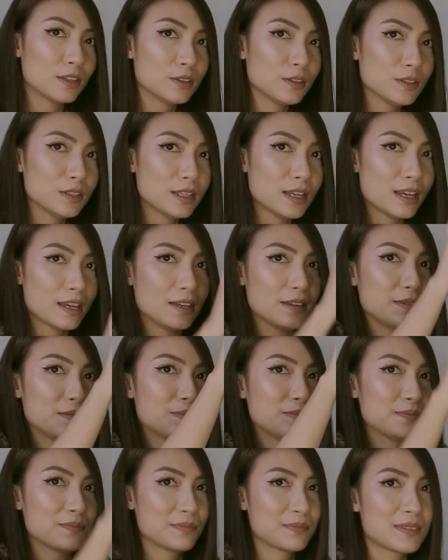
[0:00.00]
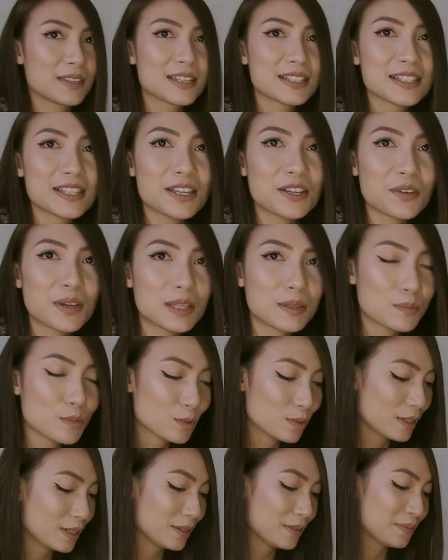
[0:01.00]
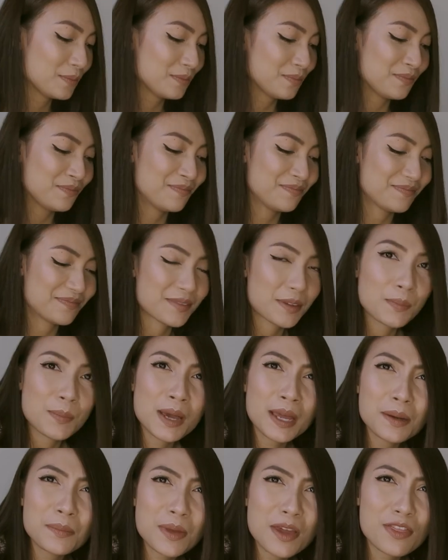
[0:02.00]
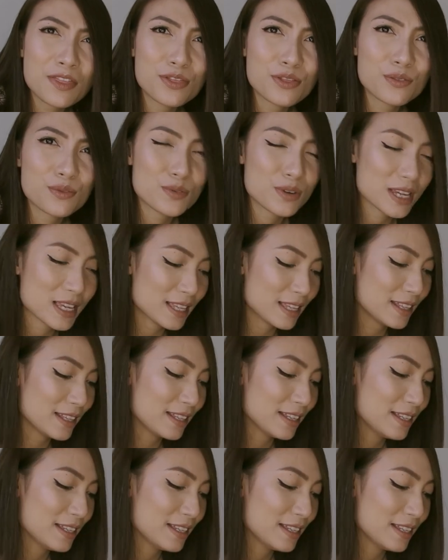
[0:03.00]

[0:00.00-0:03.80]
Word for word: Ito na. Secret muna. Para may thrill.